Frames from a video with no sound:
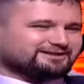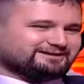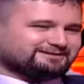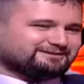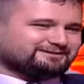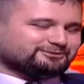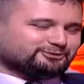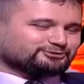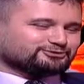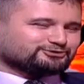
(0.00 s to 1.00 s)
de
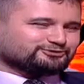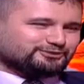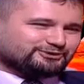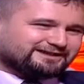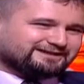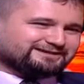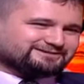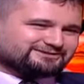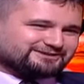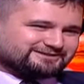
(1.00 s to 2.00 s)
oluşturmuyor değil
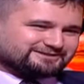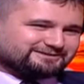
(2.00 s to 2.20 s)
açıkçası.